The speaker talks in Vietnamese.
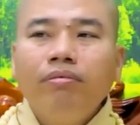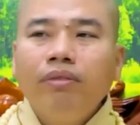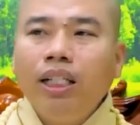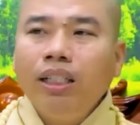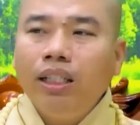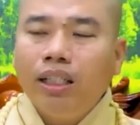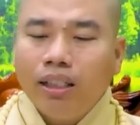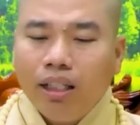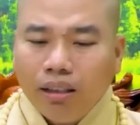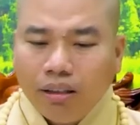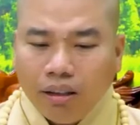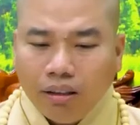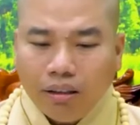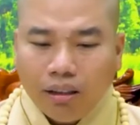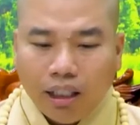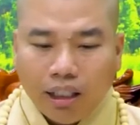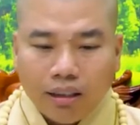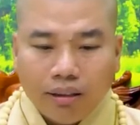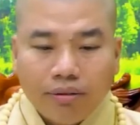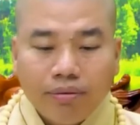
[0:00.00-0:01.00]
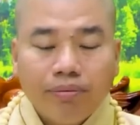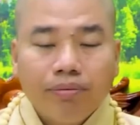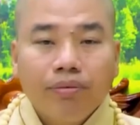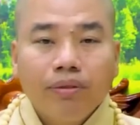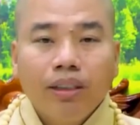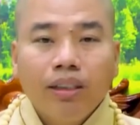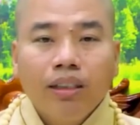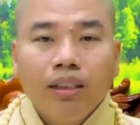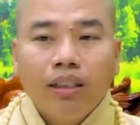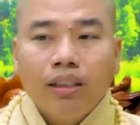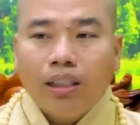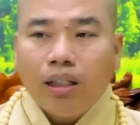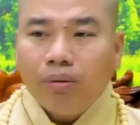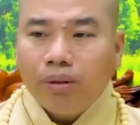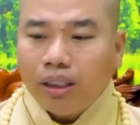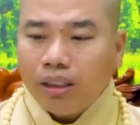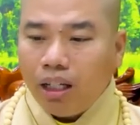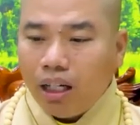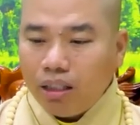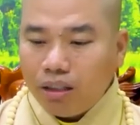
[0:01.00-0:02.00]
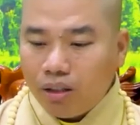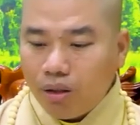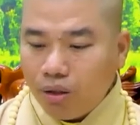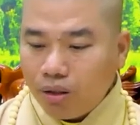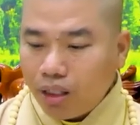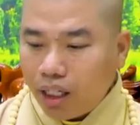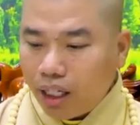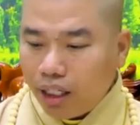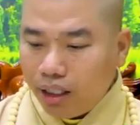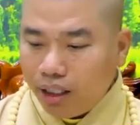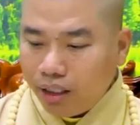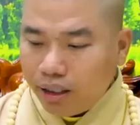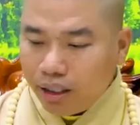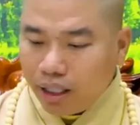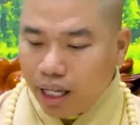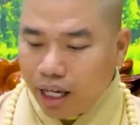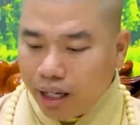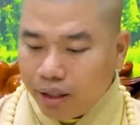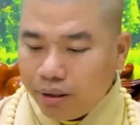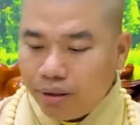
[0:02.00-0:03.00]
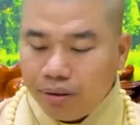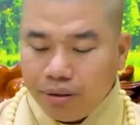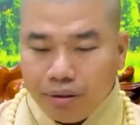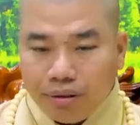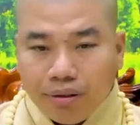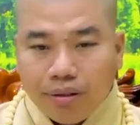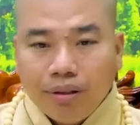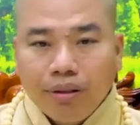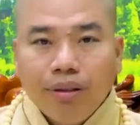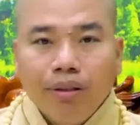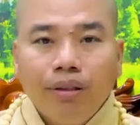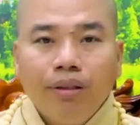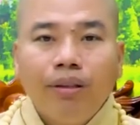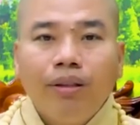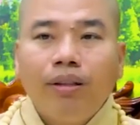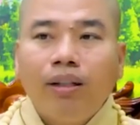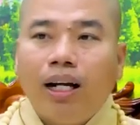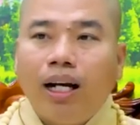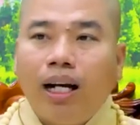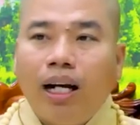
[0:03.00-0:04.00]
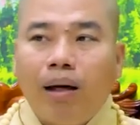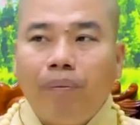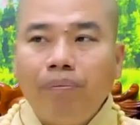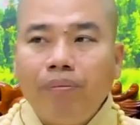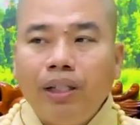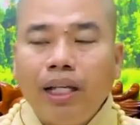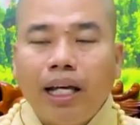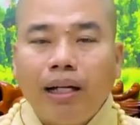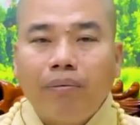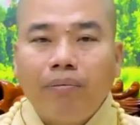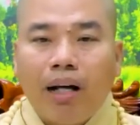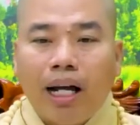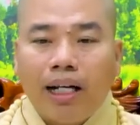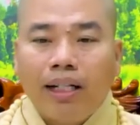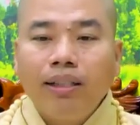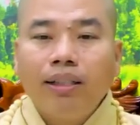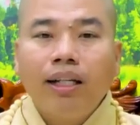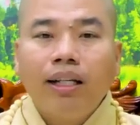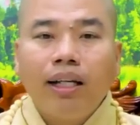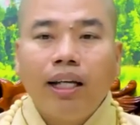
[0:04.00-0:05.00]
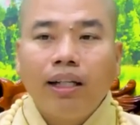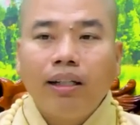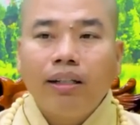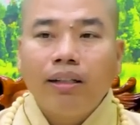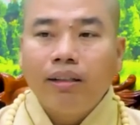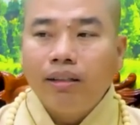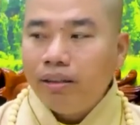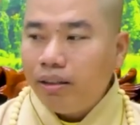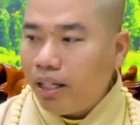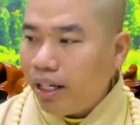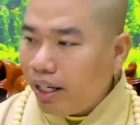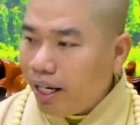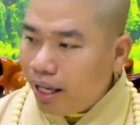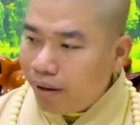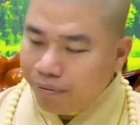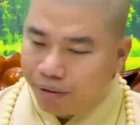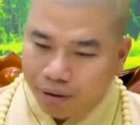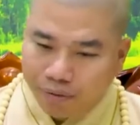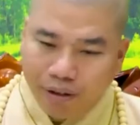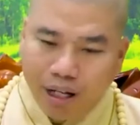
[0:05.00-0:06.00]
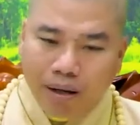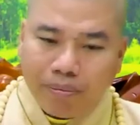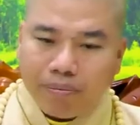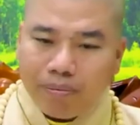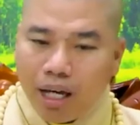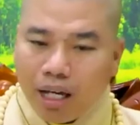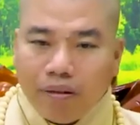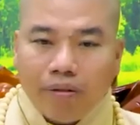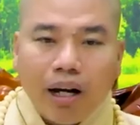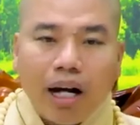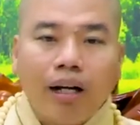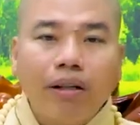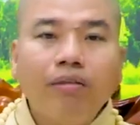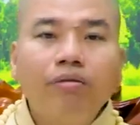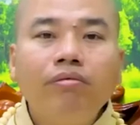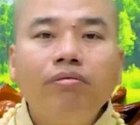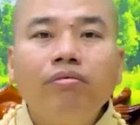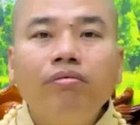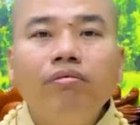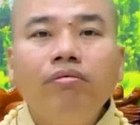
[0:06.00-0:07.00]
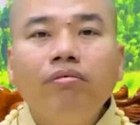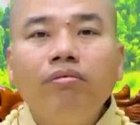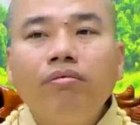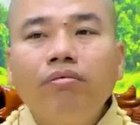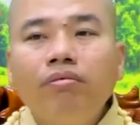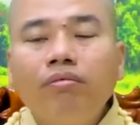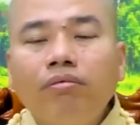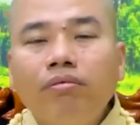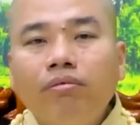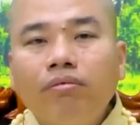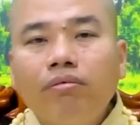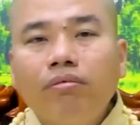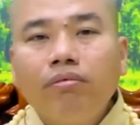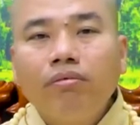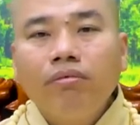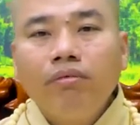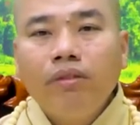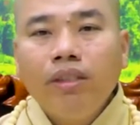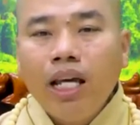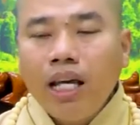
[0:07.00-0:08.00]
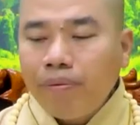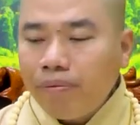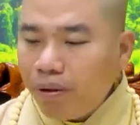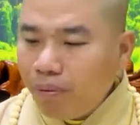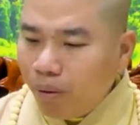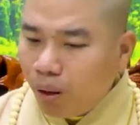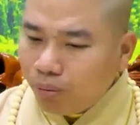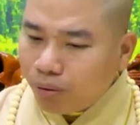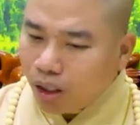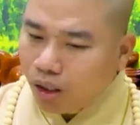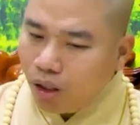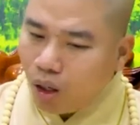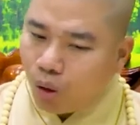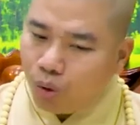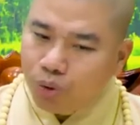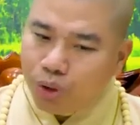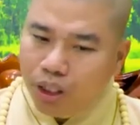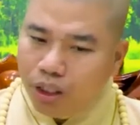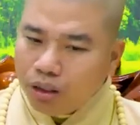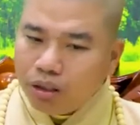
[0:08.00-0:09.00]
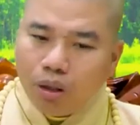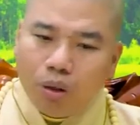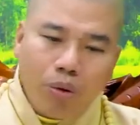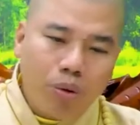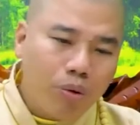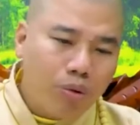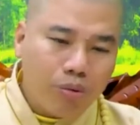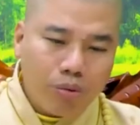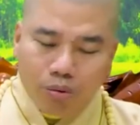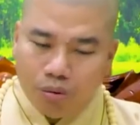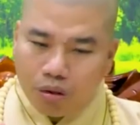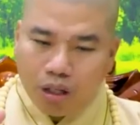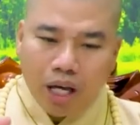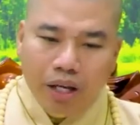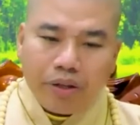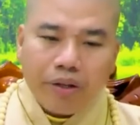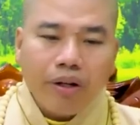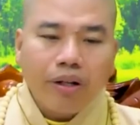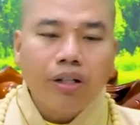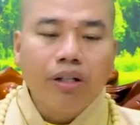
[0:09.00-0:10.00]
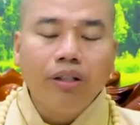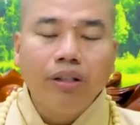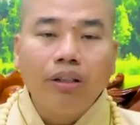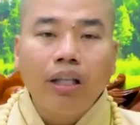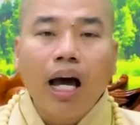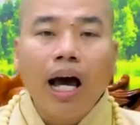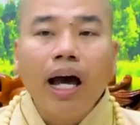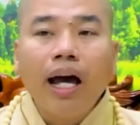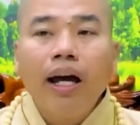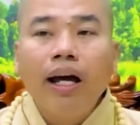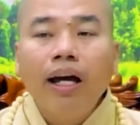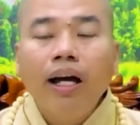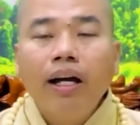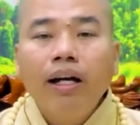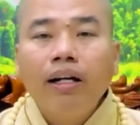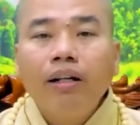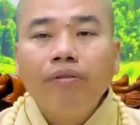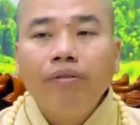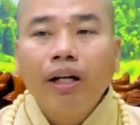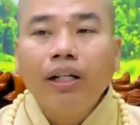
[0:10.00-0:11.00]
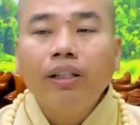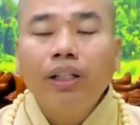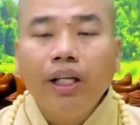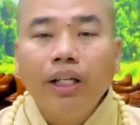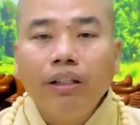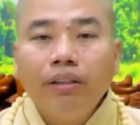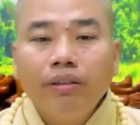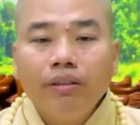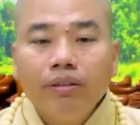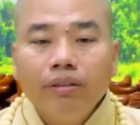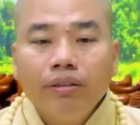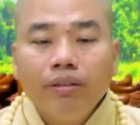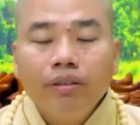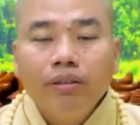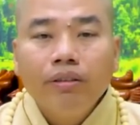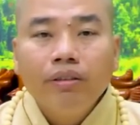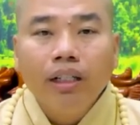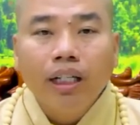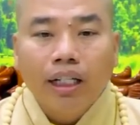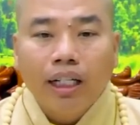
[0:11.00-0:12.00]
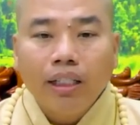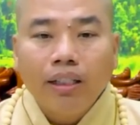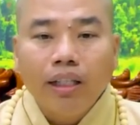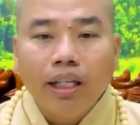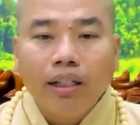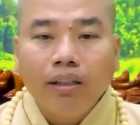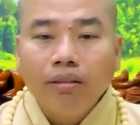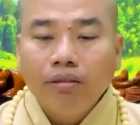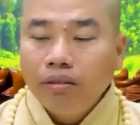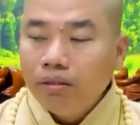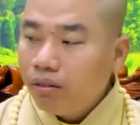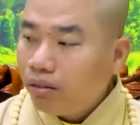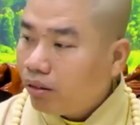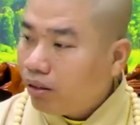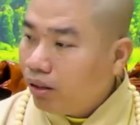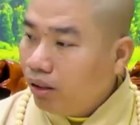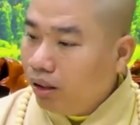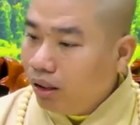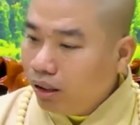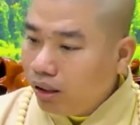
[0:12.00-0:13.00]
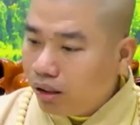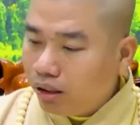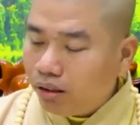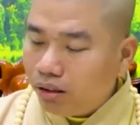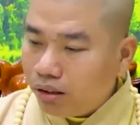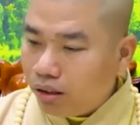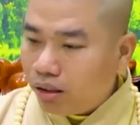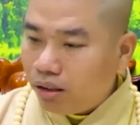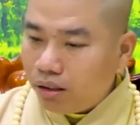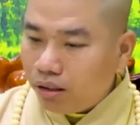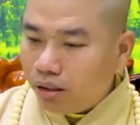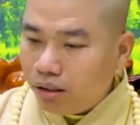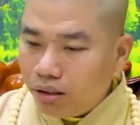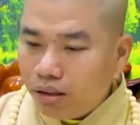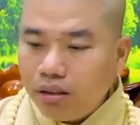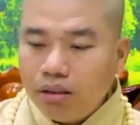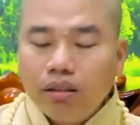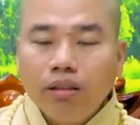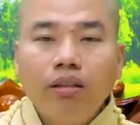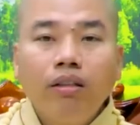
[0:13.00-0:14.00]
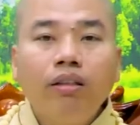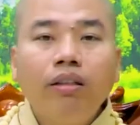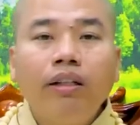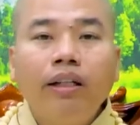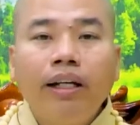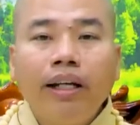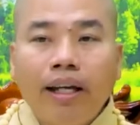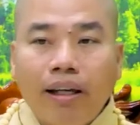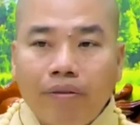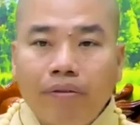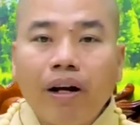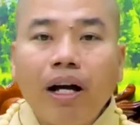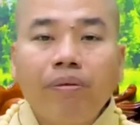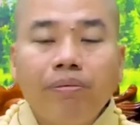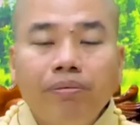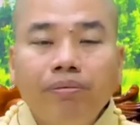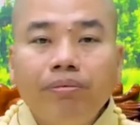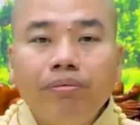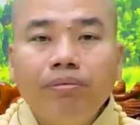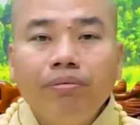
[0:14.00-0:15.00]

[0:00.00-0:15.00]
nên những đức nói rằng trong cái thời cuộc này nào là lập trang mạng internet để đem Phật pháp để vào để em phát ngôn tình độ chuyên tu để cho người ta phát triển vì cái chuyện được nghe pháp